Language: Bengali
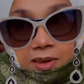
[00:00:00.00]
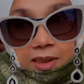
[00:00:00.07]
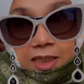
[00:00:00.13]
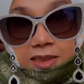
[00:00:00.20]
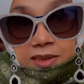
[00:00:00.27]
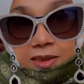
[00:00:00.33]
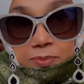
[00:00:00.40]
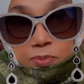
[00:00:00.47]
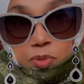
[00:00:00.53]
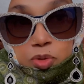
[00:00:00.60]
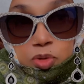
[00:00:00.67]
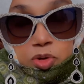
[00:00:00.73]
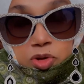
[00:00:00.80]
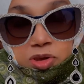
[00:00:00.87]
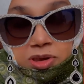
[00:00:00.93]
এই যে
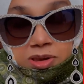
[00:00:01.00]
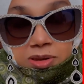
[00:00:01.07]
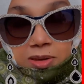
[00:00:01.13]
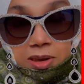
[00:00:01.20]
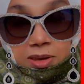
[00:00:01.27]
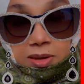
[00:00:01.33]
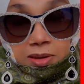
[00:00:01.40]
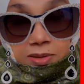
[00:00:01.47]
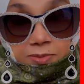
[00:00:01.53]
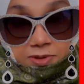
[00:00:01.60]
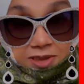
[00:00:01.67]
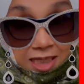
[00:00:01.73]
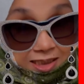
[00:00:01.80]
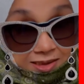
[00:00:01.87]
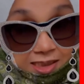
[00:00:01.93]
পুরুষ
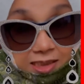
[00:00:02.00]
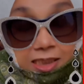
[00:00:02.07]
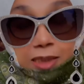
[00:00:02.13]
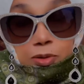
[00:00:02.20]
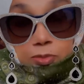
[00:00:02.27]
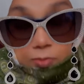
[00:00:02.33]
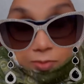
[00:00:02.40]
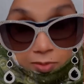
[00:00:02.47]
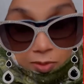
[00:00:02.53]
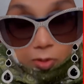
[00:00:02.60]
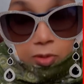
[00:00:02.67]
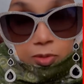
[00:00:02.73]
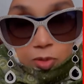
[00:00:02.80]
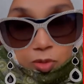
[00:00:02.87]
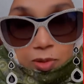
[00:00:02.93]
সাজাটা
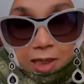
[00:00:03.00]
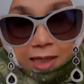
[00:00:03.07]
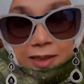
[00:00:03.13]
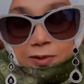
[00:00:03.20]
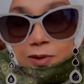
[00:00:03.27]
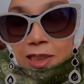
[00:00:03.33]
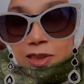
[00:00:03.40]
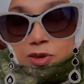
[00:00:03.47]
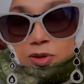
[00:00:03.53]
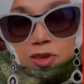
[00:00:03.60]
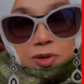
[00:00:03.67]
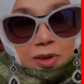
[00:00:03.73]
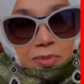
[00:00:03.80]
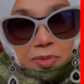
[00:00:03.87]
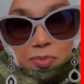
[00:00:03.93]
গোনা কিন্তু আসলে
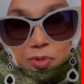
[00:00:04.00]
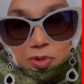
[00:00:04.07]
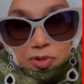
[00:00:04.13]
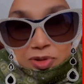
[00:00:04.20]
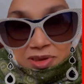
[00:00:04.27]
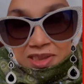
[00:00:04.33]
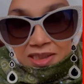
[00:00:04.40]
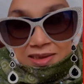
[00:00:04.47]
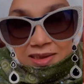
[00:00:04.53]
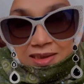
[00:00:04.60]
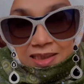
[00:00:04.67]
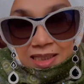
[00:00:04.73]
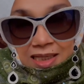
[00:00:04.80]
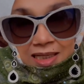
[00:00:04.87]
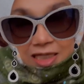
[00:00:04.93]
তো আমি পুরুষ সাজি
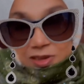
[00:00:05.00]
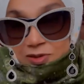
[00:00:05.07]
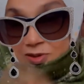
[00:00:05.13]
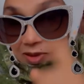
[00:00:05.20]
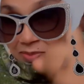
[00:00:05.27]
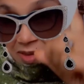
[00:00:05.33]
না আর আসলে তো আমি